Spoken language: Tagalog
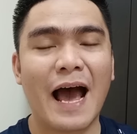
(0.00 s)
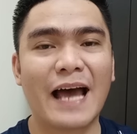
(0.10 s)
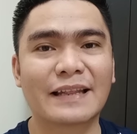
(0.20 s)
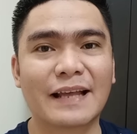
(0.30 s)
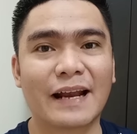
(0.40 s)

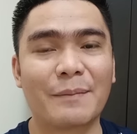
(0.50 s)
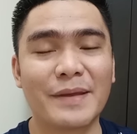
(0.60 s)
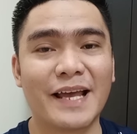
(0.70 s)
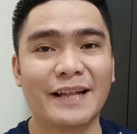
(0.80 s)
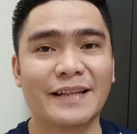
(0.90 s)
At
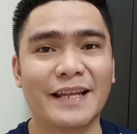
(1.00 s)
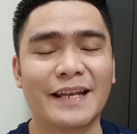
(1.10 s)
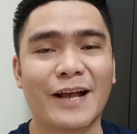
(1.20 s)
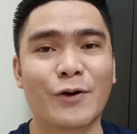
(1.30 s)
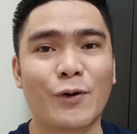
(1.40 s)
karamihan
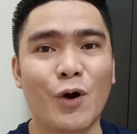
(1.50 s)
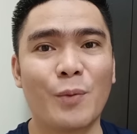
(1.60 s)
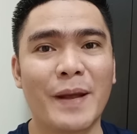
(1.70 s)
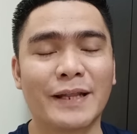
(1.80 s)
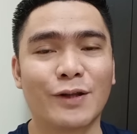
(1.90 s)
din
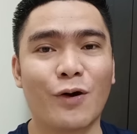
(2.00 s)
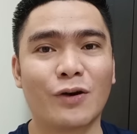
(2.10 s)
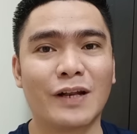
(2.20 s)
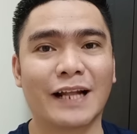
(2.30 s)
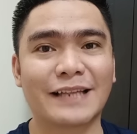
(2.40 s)
nagko-comment
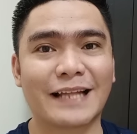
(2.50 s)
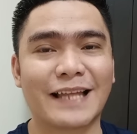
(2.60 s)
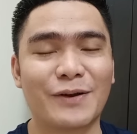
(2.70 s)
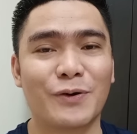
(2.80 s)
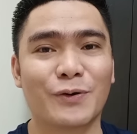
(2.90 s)
or
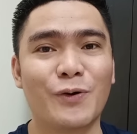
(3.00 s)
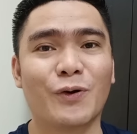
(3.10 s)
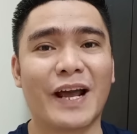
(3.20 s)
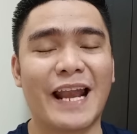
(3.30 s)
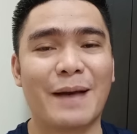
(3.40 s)
nagtatanong
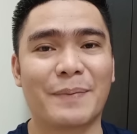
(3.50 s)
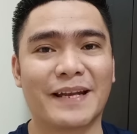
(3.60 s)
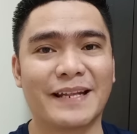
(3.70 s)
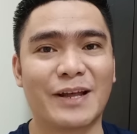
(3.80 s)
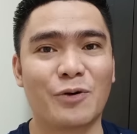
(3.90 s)
kung kailan
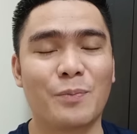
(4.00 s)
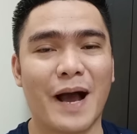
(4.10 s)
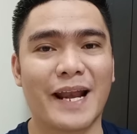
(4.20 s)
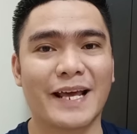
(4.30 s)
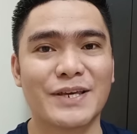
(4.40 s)
pa din daw
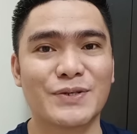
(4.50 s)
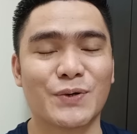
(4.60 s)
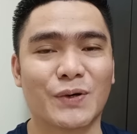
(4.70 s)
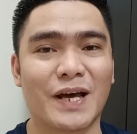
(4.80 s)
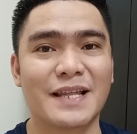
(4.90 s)
ba ng
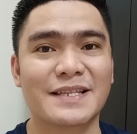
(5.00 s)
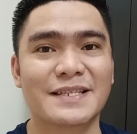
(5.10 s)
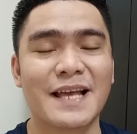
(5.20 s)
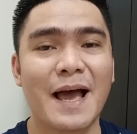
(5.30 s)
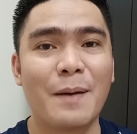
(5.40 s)

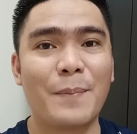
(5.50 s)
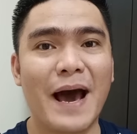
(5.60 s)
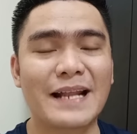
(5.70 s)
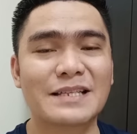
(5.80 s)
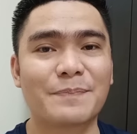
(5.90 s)
insurance
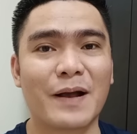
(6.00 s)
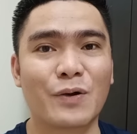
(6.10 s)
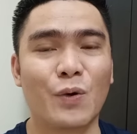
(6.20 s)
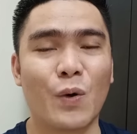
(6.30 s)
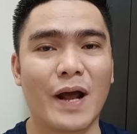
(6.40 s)
para sa
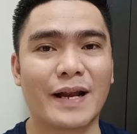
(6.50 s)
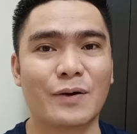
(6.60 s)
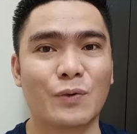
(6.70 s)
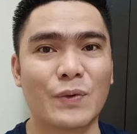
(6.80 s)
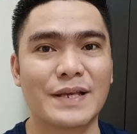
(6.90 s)
pagkuha
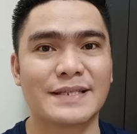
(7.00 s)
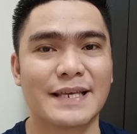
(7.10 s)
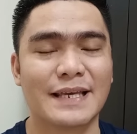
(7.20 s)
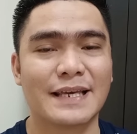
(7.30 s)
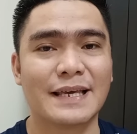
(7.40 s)
ng
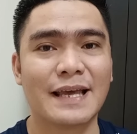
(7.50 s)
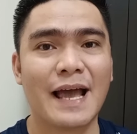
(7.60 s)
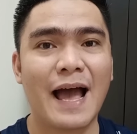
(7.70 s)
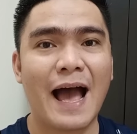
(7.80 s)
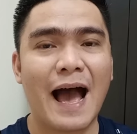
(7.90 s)
UAC.
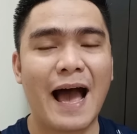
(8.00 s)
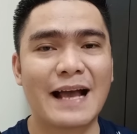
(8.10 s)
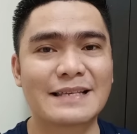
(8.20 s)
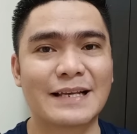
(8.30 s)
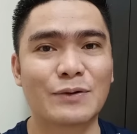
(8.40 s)

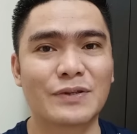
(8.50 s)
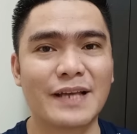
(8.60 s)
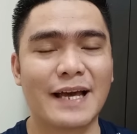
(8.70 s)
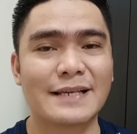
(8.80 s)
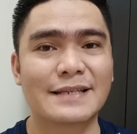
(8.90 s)
Ang
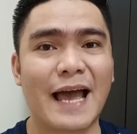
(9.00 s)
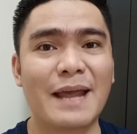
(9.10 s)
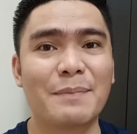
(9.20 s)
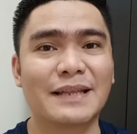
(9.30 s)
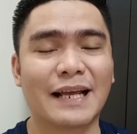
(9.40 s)
sagot guys
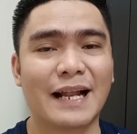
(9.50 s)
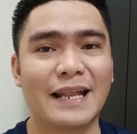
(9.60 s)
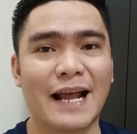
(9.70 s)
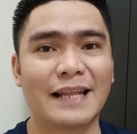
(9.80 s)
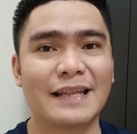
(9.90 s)
ay
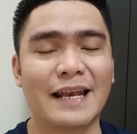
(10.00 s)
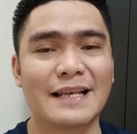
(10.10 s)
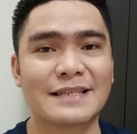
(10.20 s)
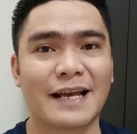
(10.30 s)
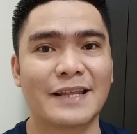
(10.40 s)
matagal nang
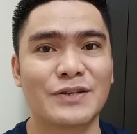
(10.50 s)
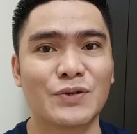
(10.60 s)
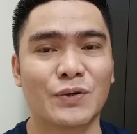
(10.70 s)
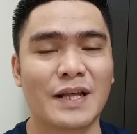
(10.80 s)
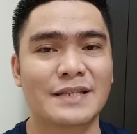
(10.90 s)
inalis ang
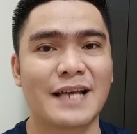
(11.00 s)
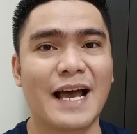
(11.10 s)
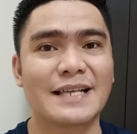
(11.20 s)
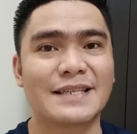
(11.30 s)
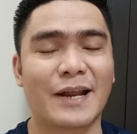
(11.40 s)
insurance
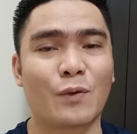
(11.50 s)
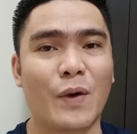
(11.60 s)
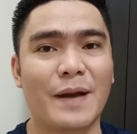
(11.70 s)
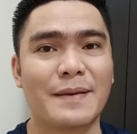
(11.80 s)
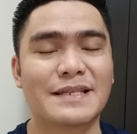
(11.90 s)
as
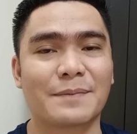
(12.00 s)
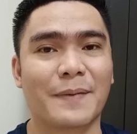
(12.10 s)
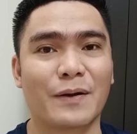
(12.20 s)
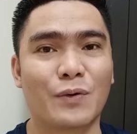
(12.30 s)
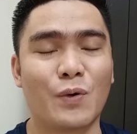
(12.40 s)
requirement
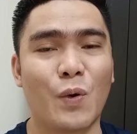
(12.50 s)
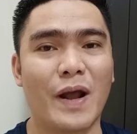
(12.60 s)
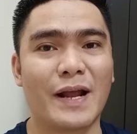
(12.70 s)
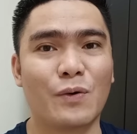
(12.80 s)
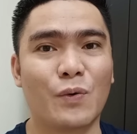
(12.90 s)
sa pagkuha ng